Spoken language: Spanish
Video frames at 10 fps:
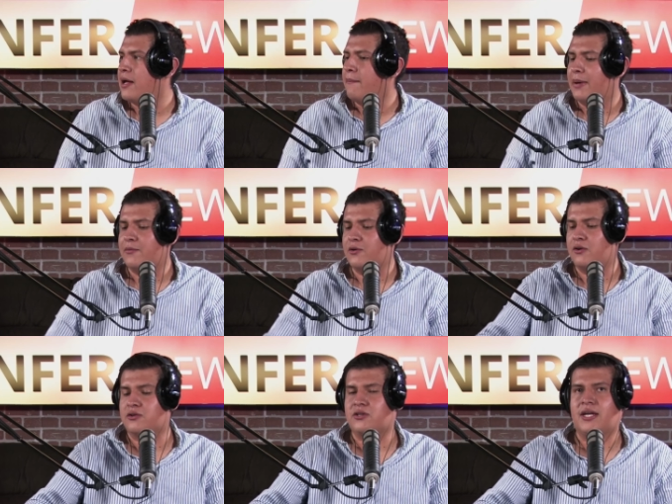
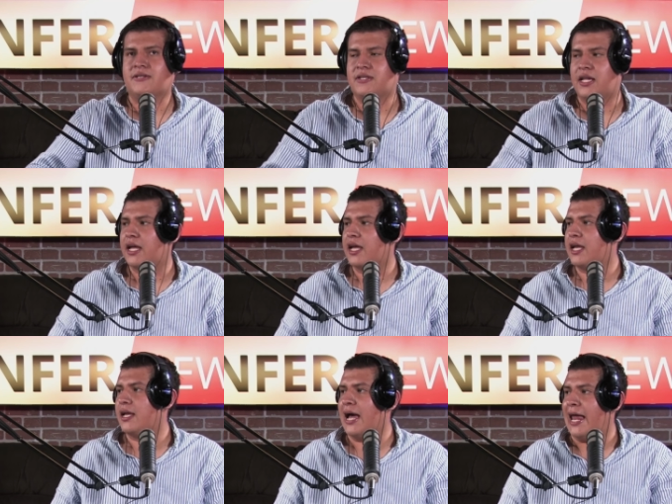Vámonos
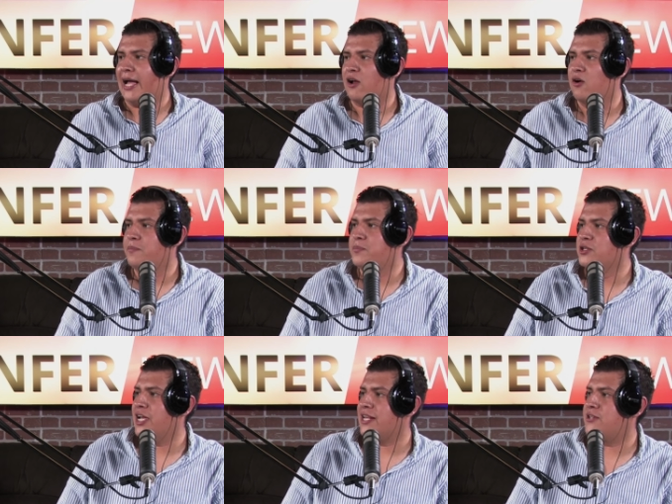este, a la
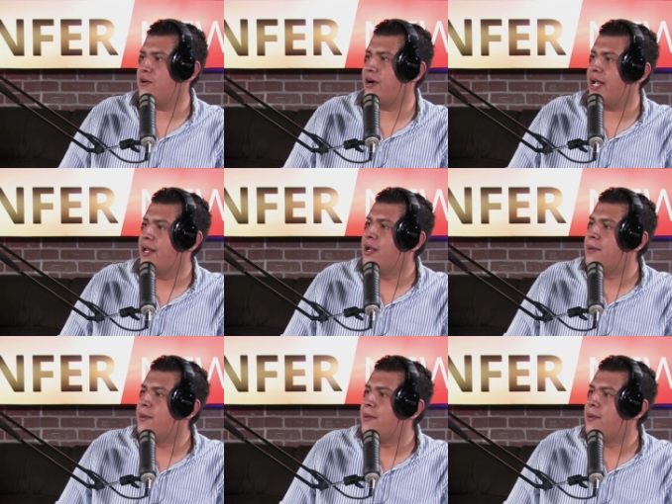computadora,